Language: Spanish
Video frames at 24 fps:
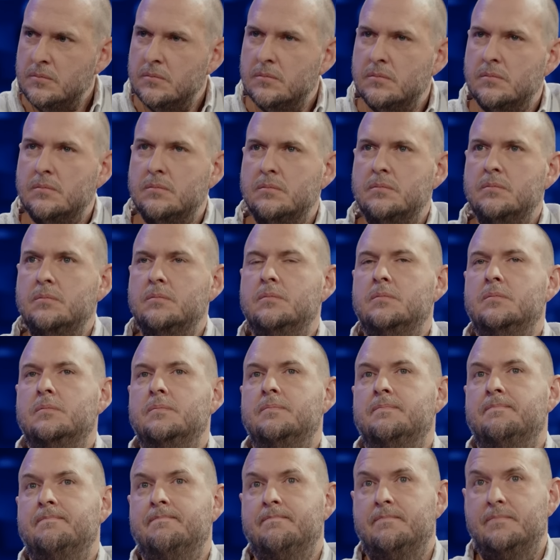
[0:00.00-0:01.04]
todo caso o
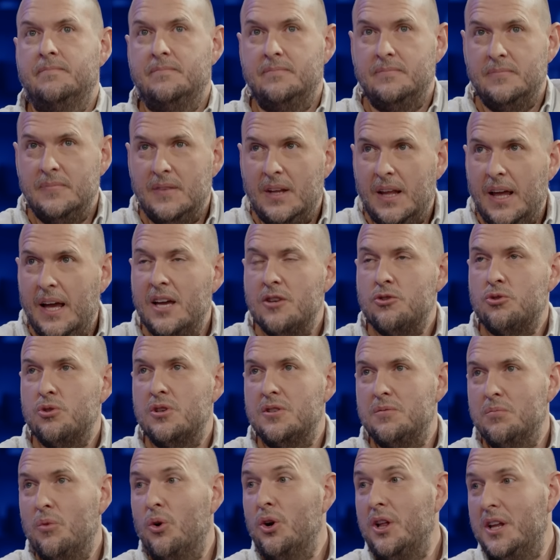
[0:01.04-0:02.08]
esta es mi decisión? Eso
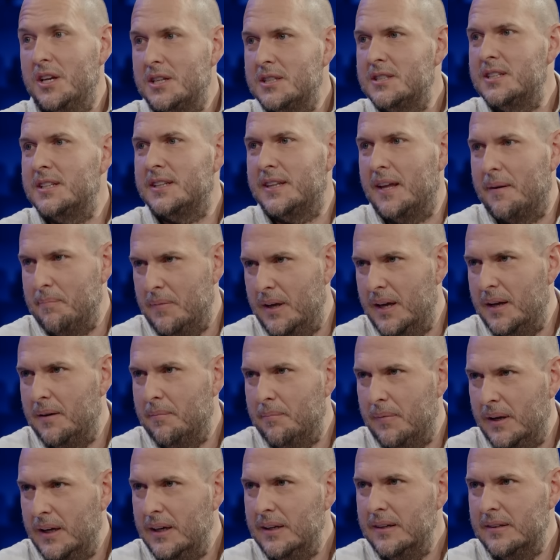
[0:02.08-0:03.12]
es morirse
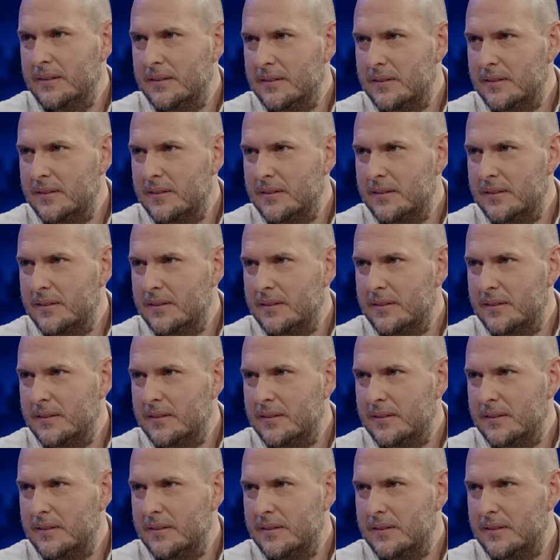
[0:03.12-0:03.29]
también, ¿ve?